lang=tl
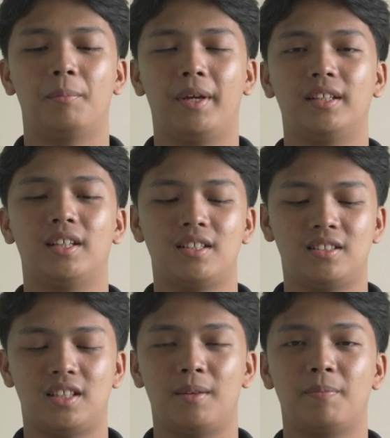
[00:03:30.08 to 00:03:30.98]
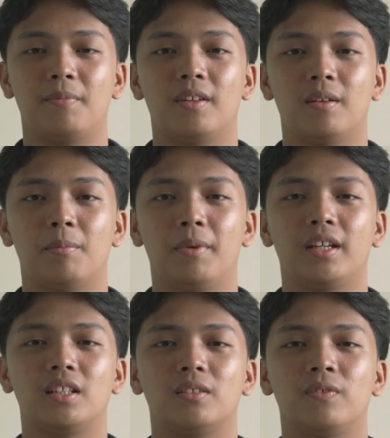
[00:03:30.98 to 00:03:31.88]
Make that step.
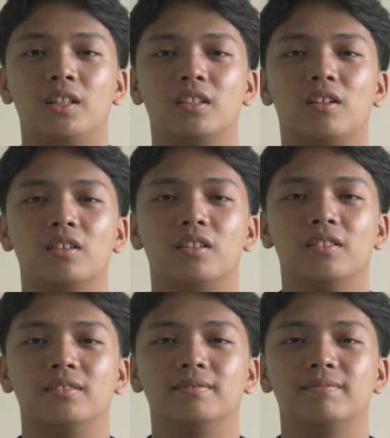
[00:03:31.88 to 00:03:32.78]
Make it thin cotton.